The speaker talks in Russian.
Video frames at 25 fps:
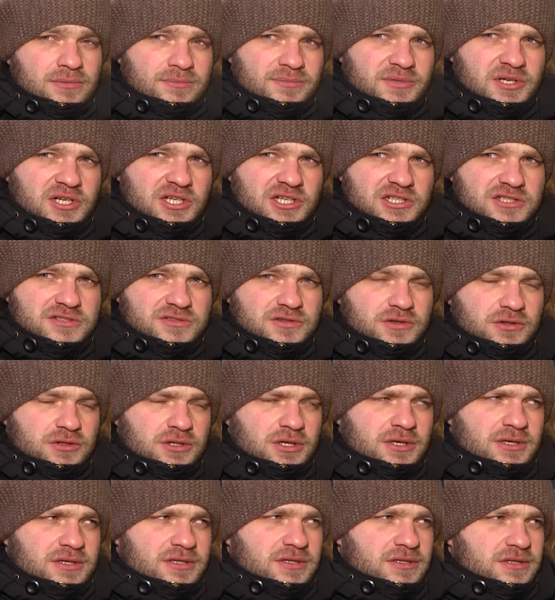Мне кажется,
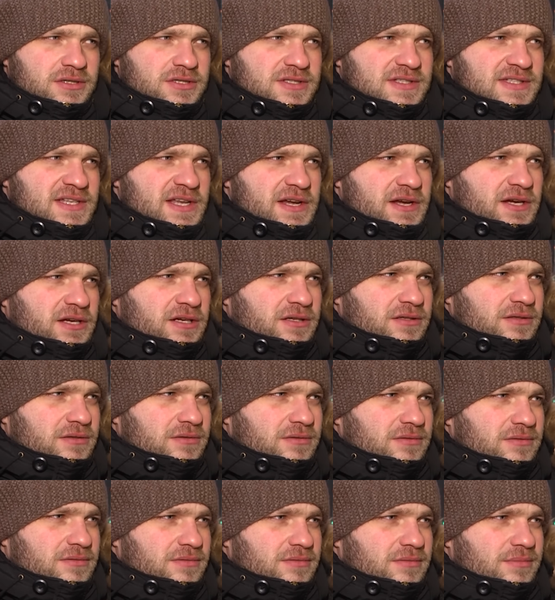все-таки зря
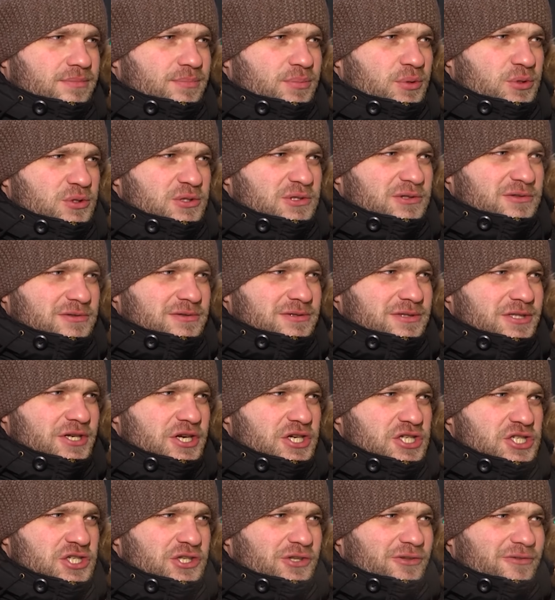Путин
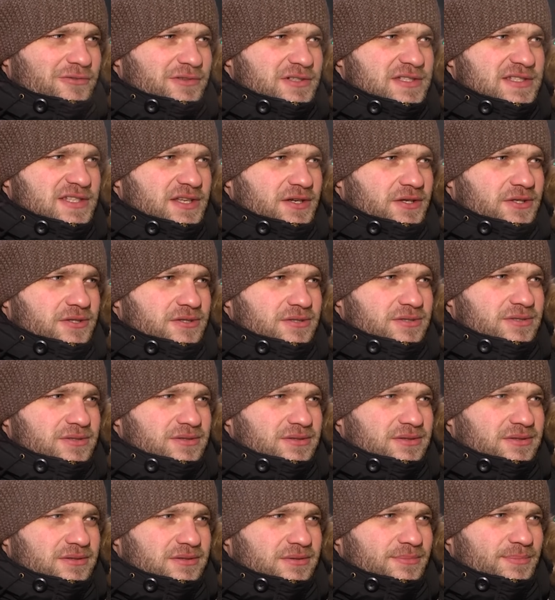решил
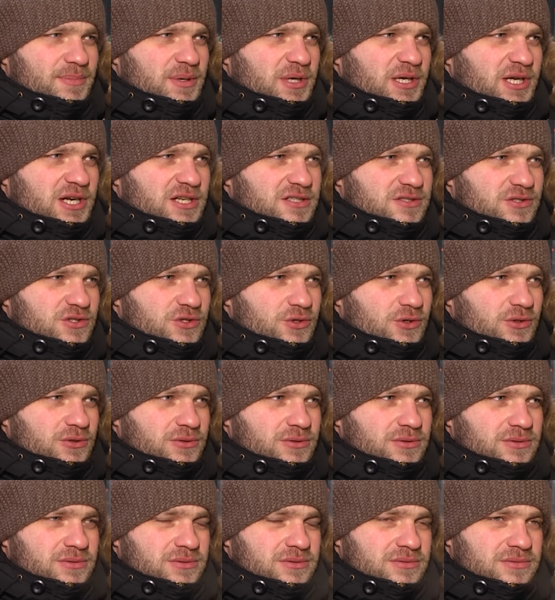выстроить э, погранзону.